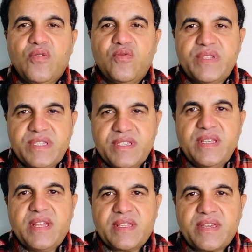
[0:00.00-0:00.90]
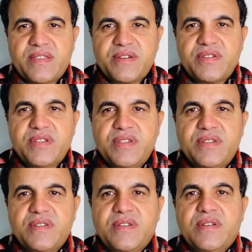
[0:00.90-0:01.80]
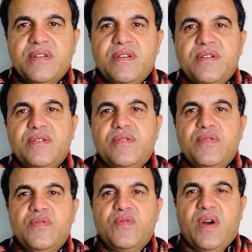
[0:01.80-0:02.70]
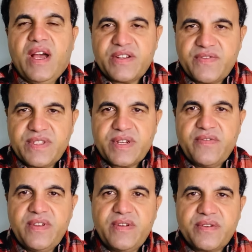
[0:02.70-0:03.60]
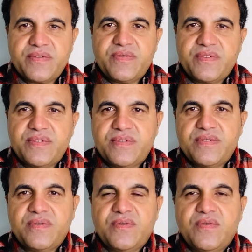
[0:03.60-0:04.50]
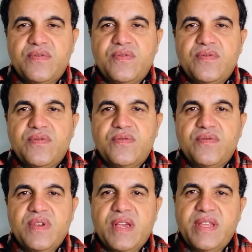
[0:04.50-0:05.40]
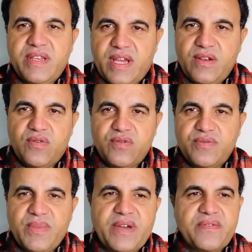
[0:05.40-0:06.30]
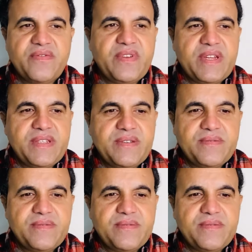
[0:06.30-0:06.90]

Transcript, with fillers: والتسعينات أكثر شيء وعاش فترة في الأردن ويغني على العود معروف يعني